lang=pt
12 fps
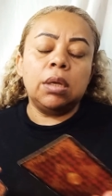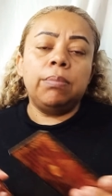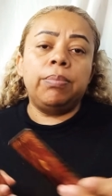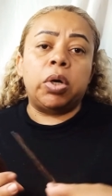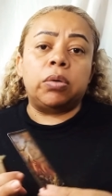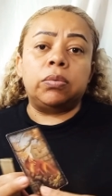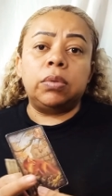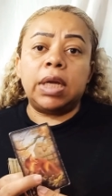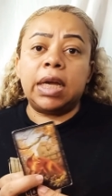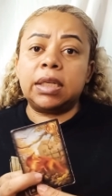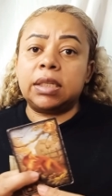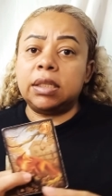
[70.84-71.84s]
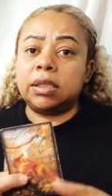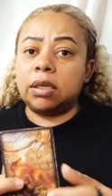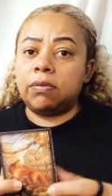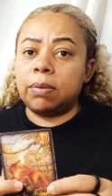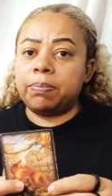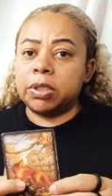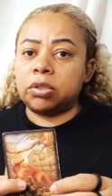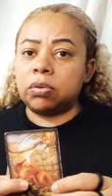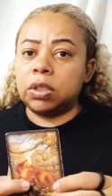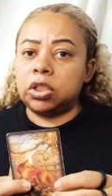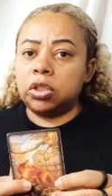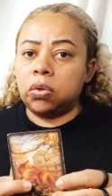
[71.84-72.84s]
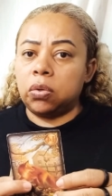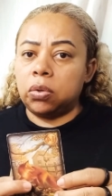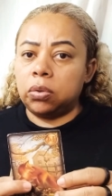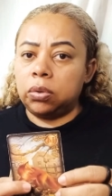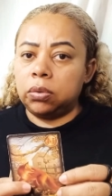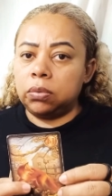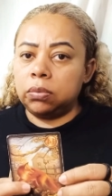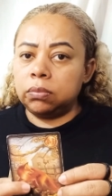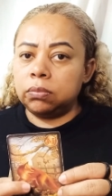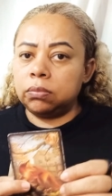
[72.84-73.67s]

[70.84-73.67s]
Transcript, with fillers: Bom, aqui tem uma pessoa de olho,